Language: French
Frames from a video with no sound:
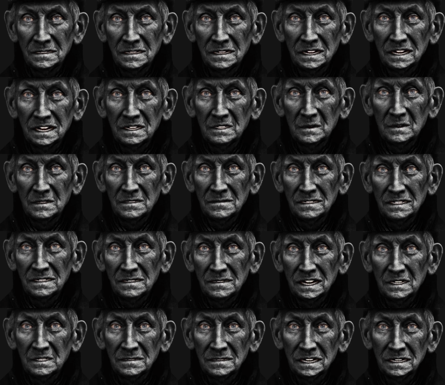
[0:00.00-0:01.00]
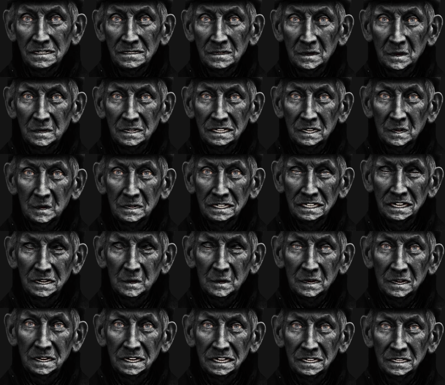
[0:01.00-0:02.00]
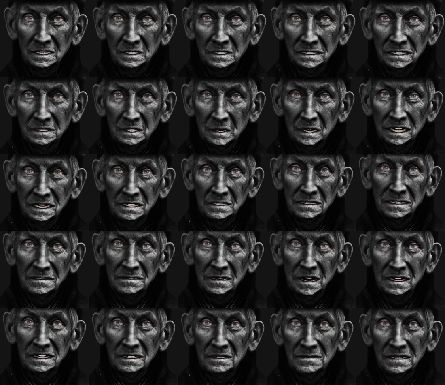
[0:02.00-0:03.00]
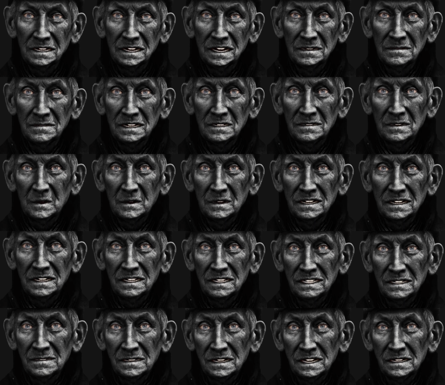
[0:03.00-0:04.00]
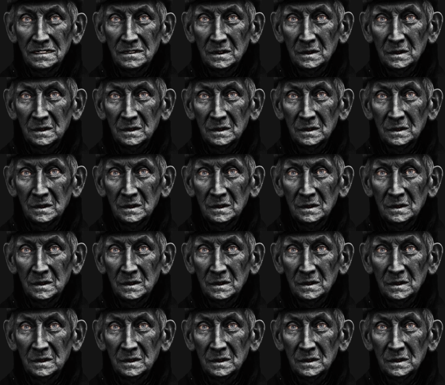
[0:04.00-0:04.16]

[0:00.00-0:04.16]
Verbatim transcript: et de constater que ceci illustre bien que la République du respect